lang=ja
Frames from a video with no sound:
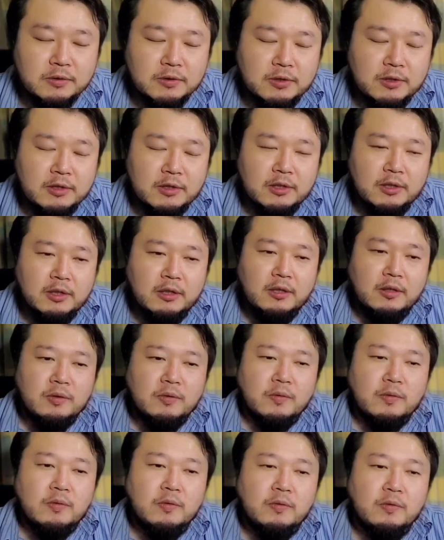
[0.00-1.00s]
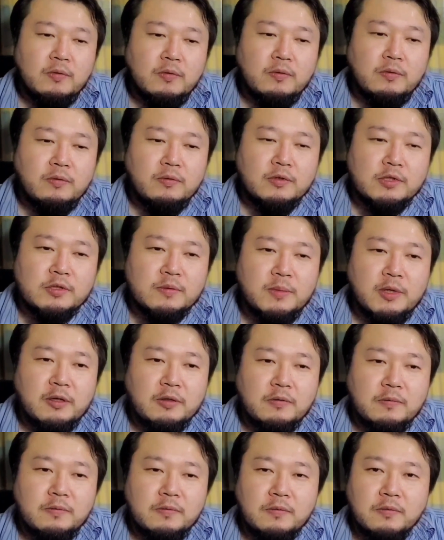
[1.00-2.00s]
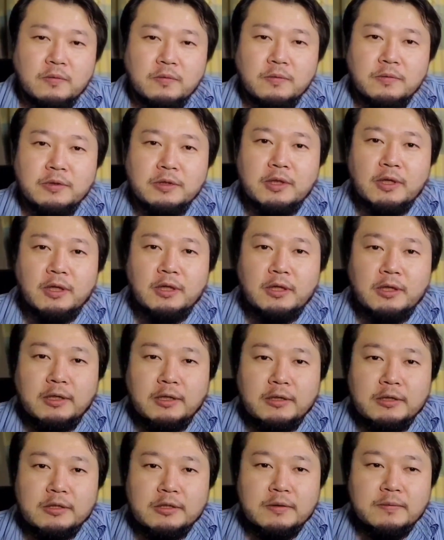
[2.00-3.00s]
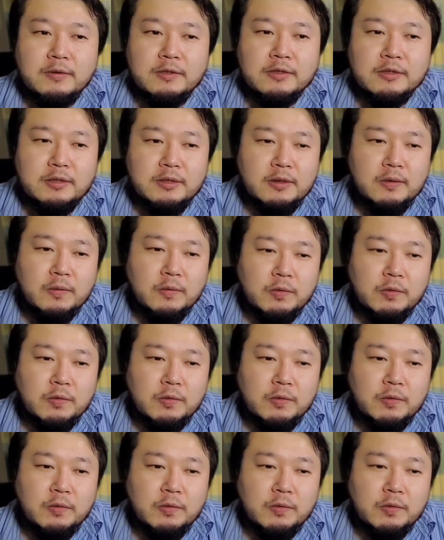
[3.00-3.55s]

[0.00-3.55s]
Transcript: スマートフォン本体に関してはですね、